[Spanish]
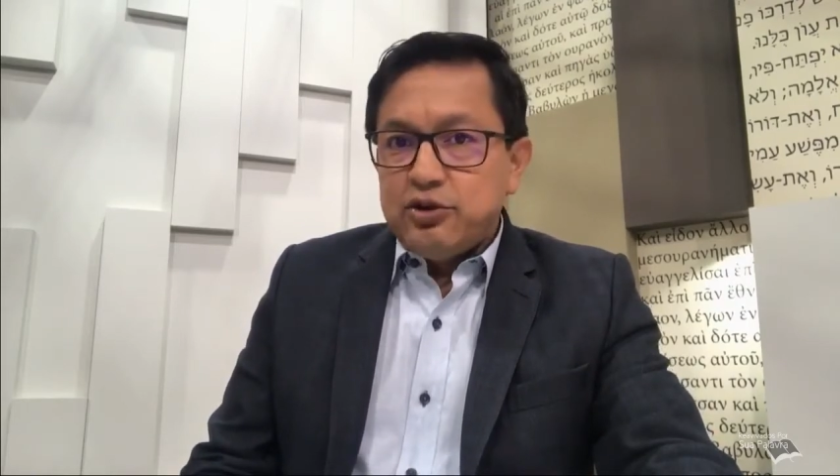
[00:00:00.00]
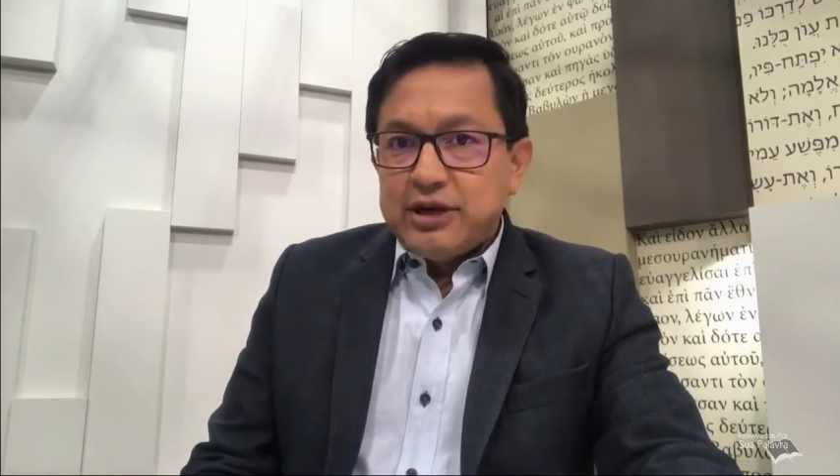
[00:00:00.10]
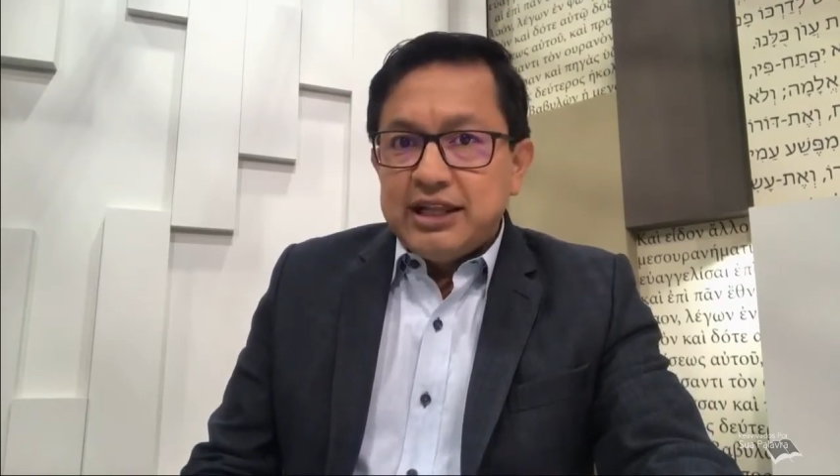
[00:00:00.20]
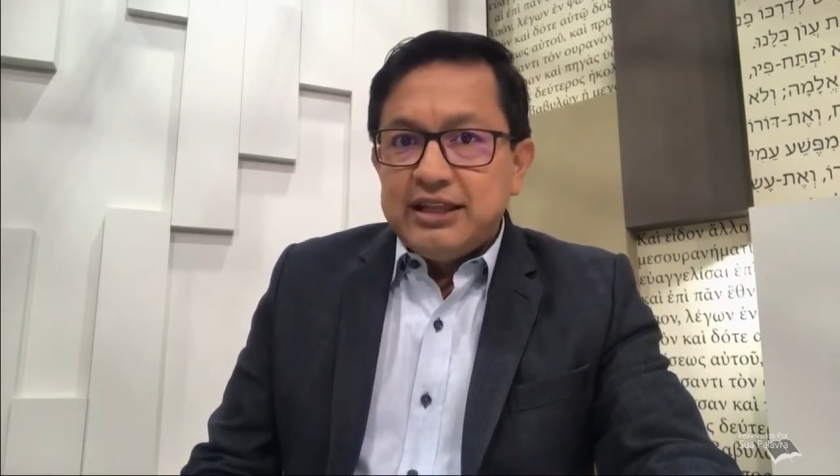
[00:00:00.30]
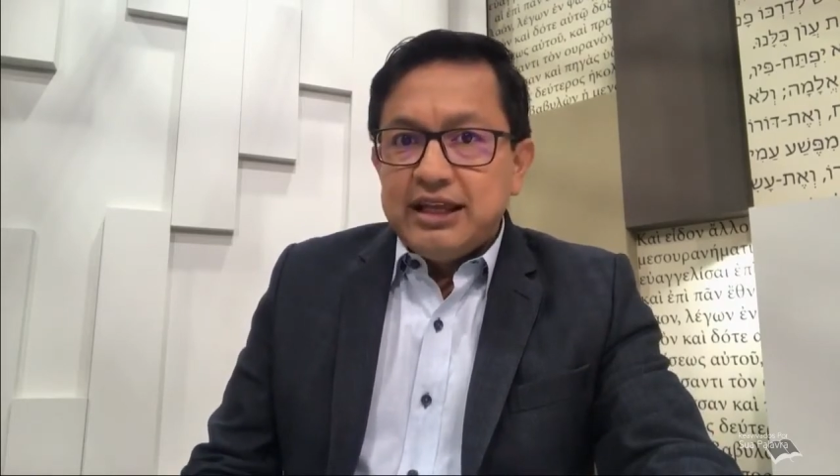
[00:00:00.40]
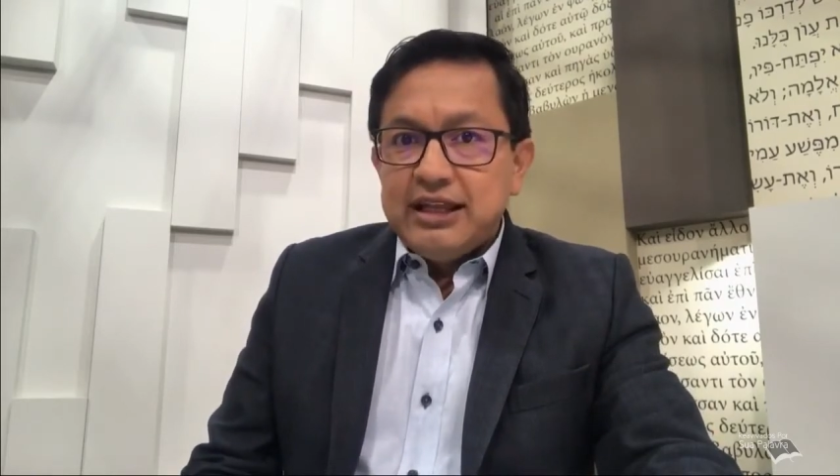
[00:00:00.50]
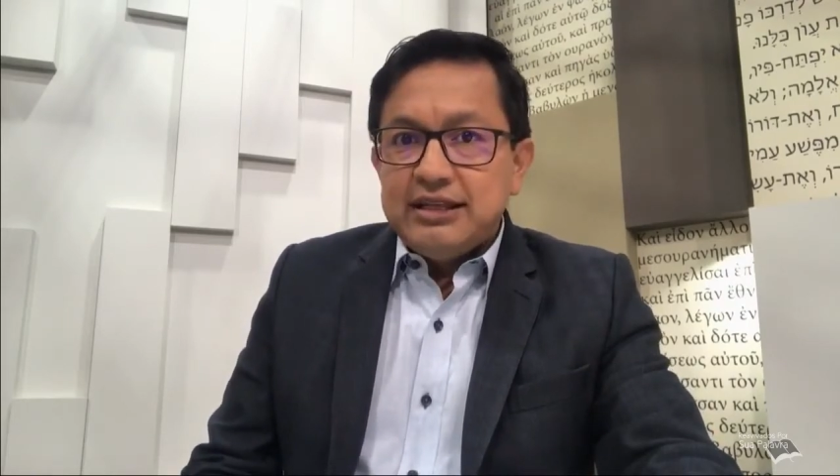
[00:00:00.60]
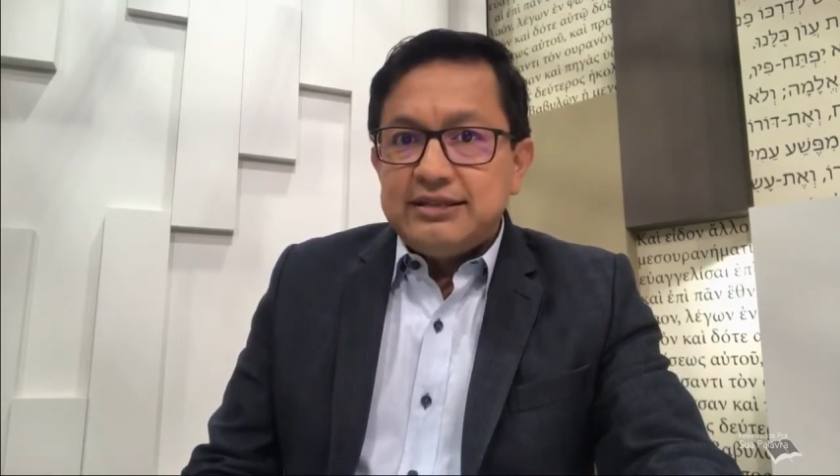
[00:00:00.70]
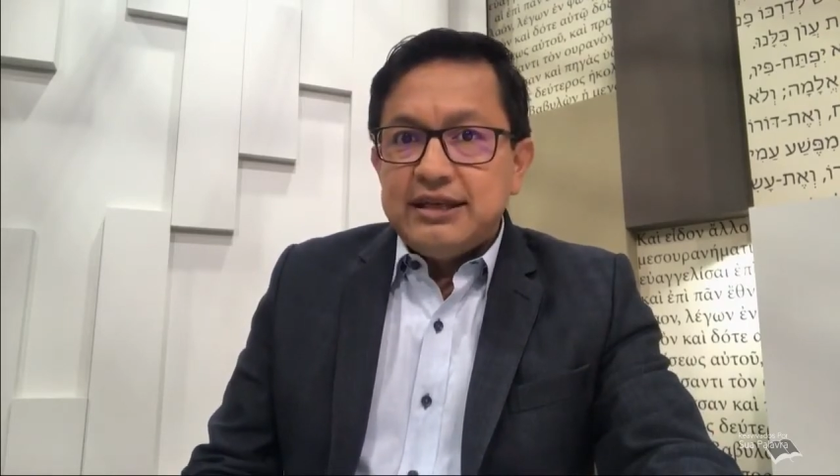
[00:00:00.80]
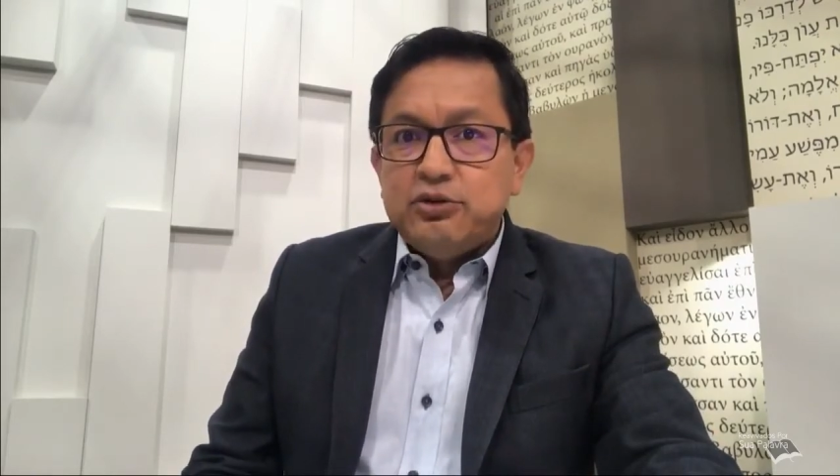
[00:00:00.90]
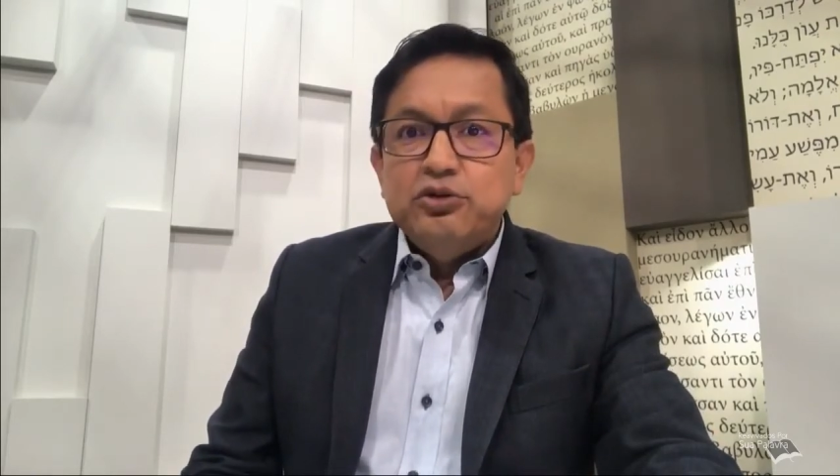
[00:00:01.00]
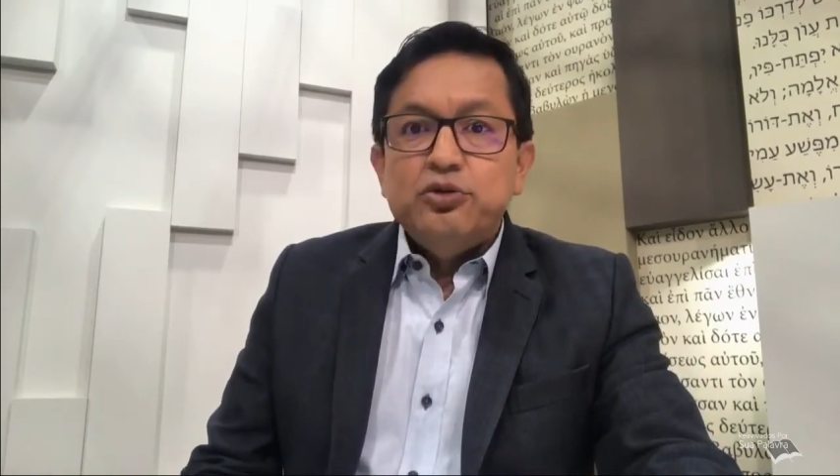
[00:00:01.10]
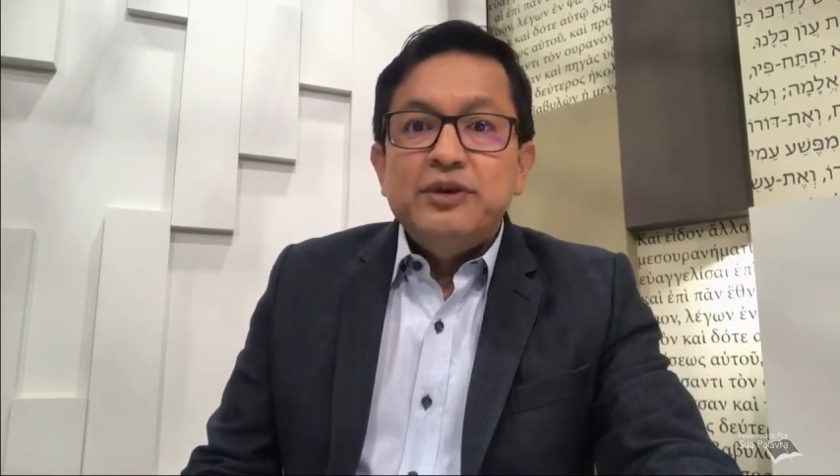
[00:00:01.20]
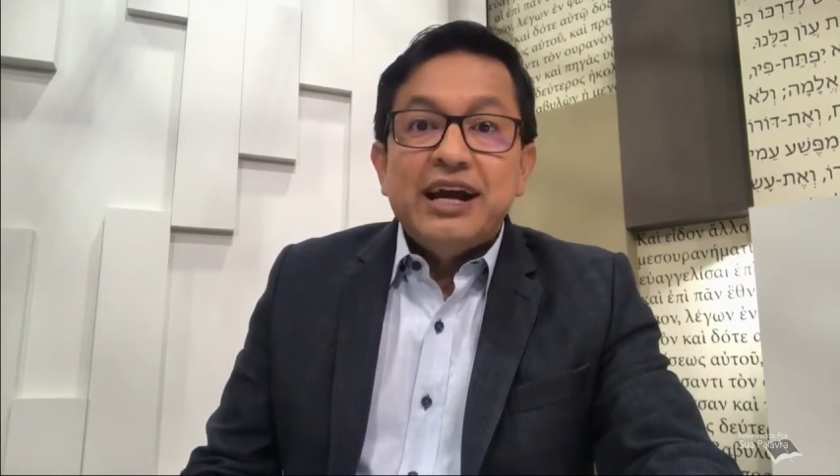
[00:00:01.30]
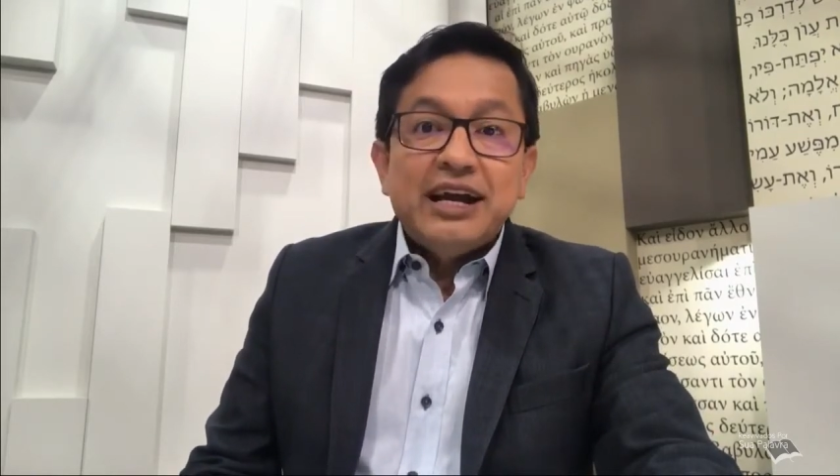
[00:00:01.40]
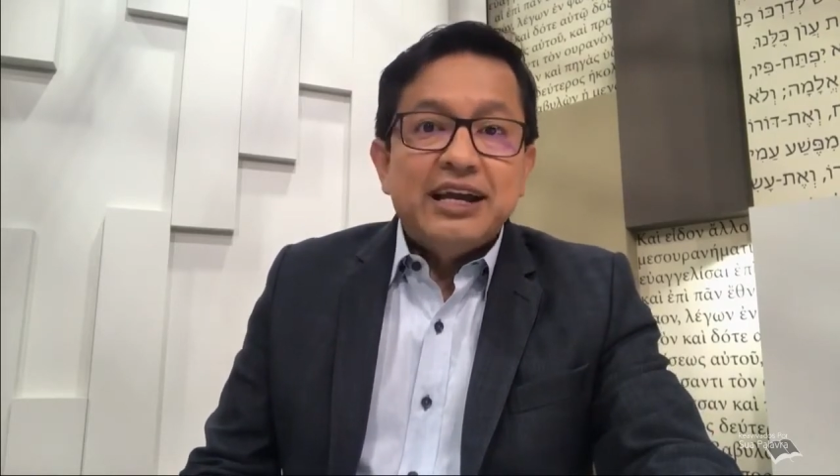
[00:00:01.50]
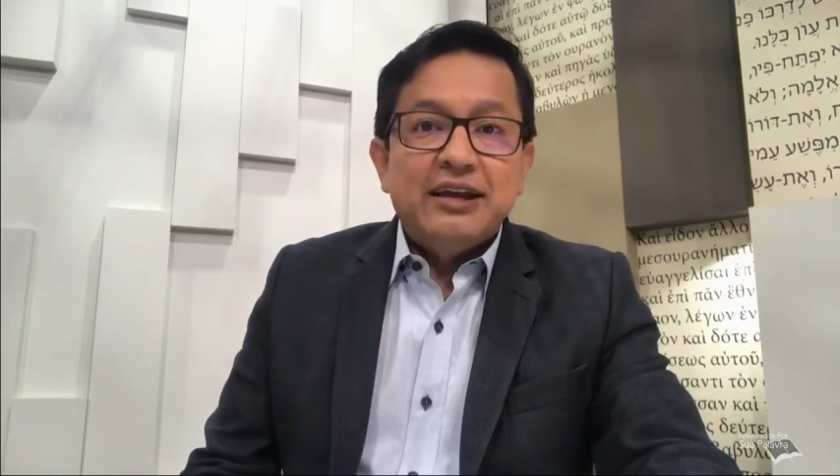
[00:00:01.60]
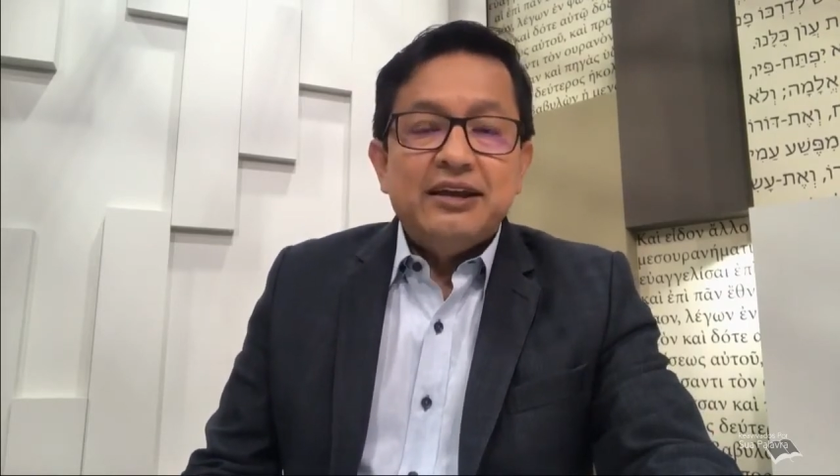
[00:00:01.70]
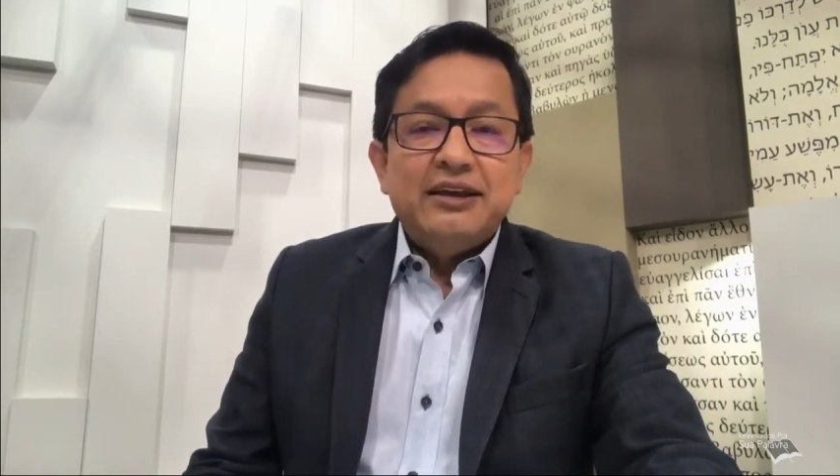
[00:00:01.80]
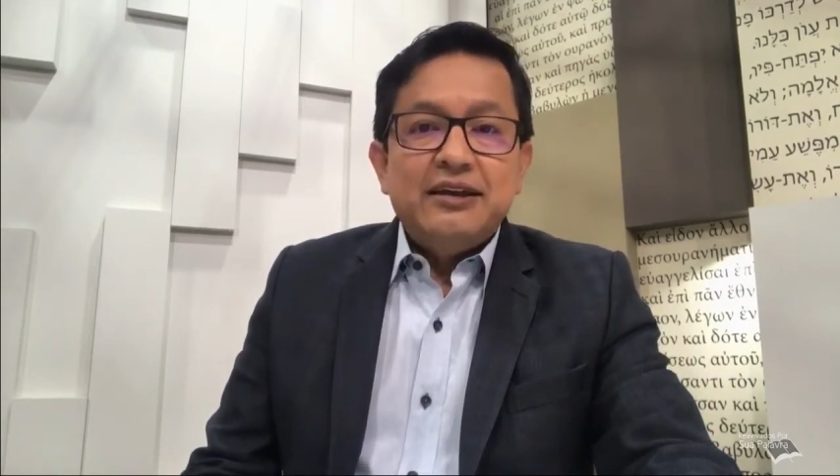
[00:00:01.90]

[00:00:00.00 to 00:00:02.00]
durante el segundo viaje